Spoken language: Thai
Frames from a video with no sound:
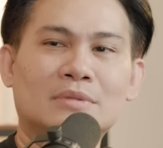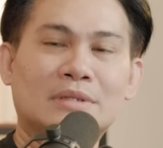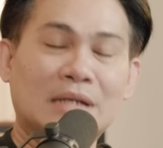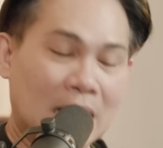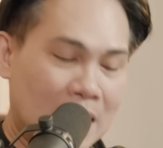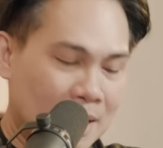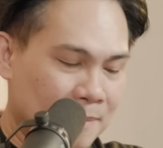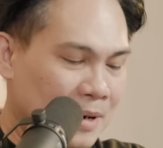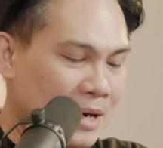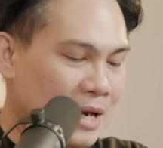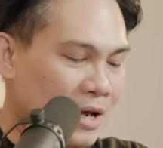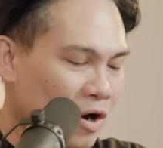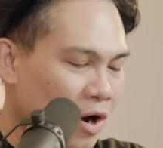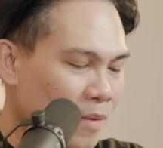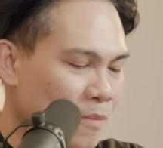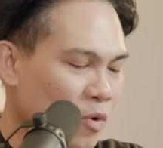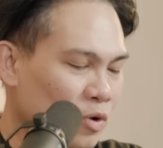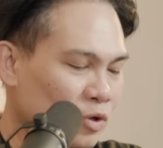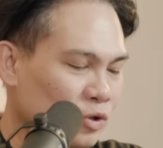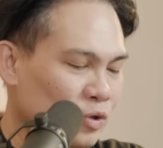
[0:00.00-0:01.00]
เนอะพอดีข้อ
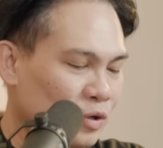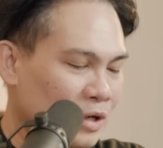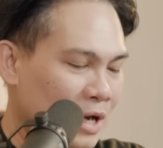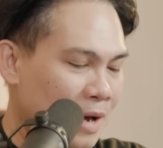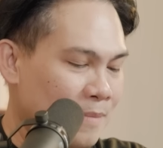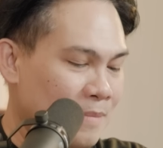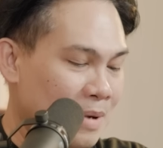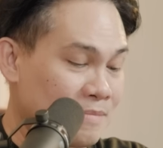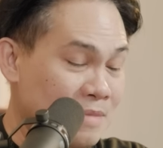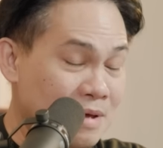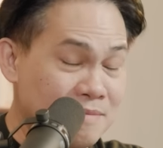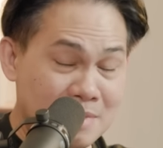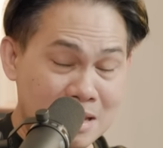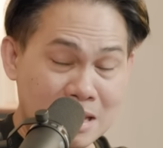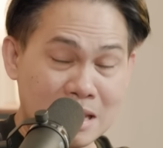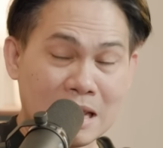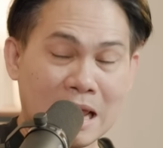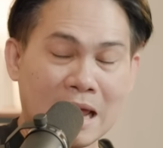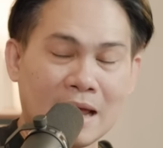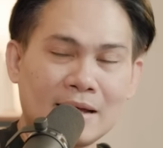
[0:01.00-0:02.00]
มูลตรงเนี้ยมันไม่มี
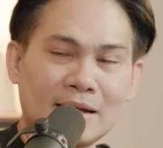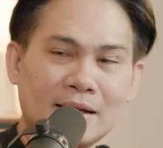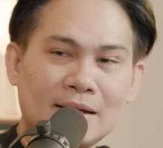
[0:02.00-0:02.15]
ไง